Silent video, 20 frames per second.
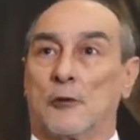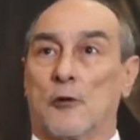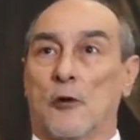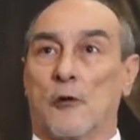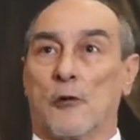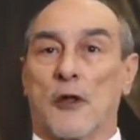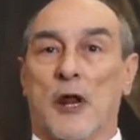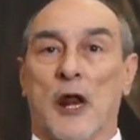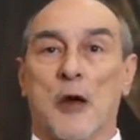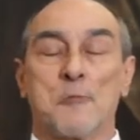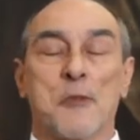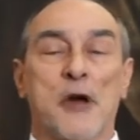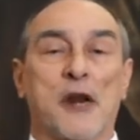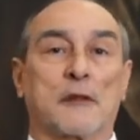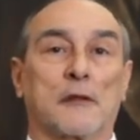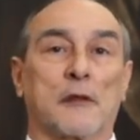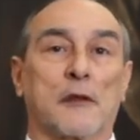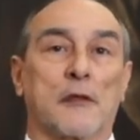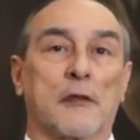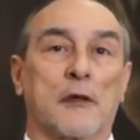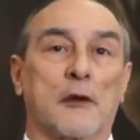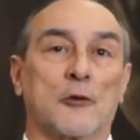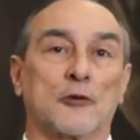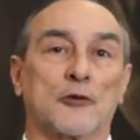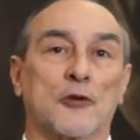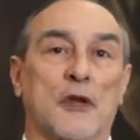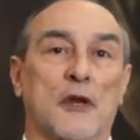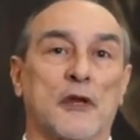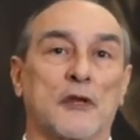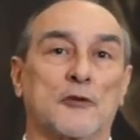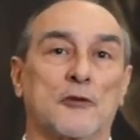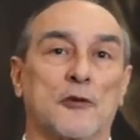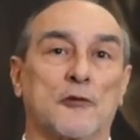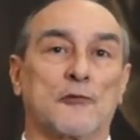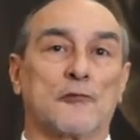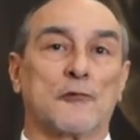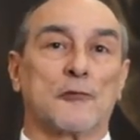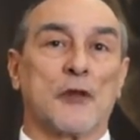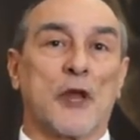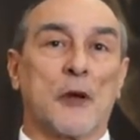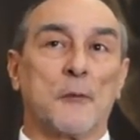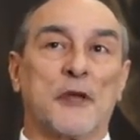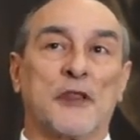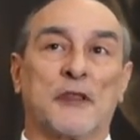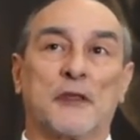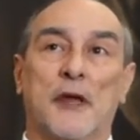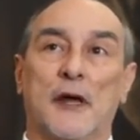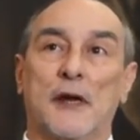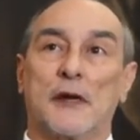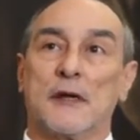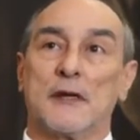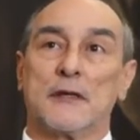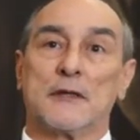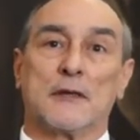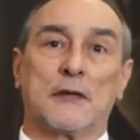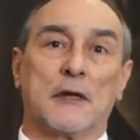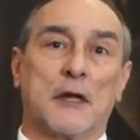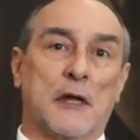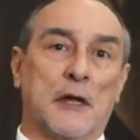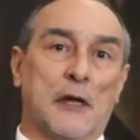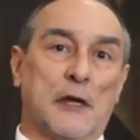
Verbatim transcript: Toda la parte de los derechos fundamentales